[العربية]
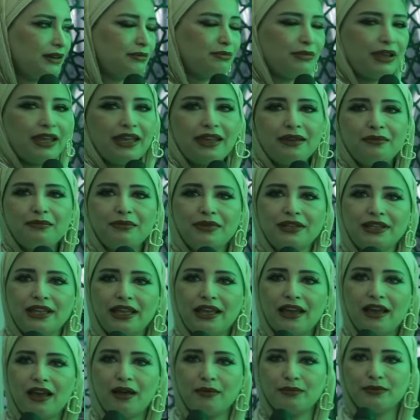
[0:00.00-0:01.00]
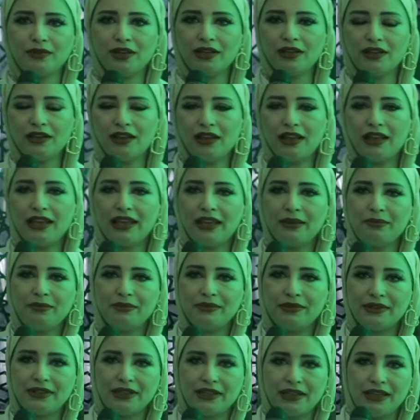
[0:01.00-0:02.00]
المقام بتاع عبد الله
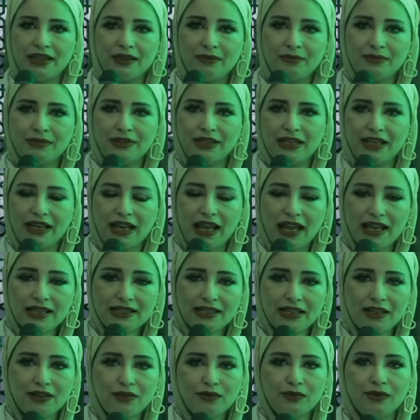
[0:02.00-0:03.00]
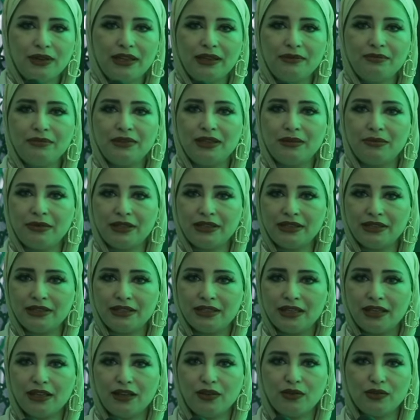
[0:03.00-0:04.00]
ابن ابن الحسن وابن
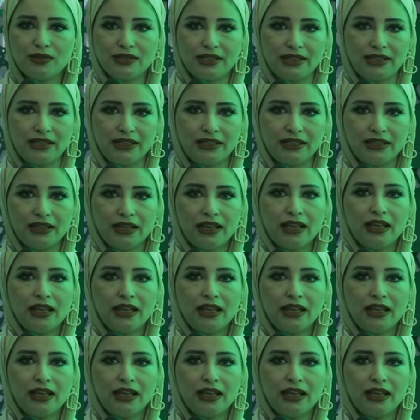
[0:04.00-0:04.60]
بنت الحسين